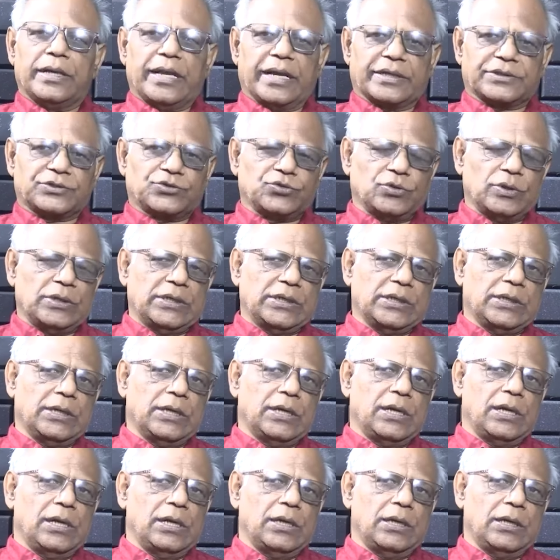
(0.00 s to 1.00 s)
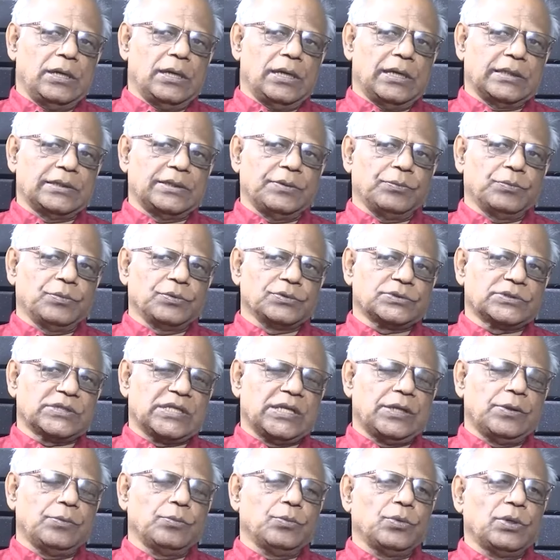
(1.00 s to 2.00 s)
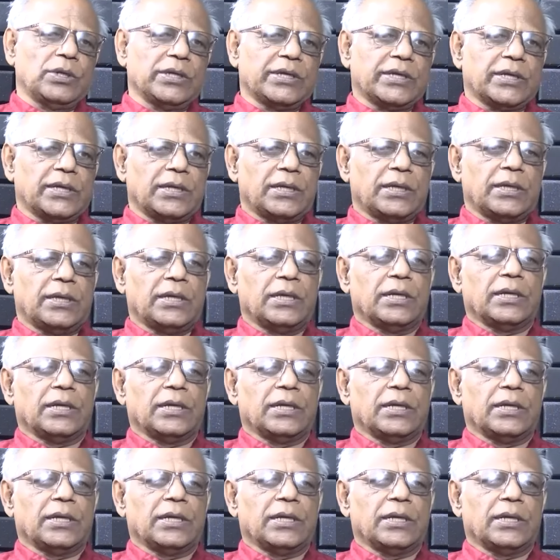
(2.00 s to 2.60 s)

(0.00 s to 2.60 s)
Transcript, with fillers: యాక్చువల్గా అది ముస్లింలకి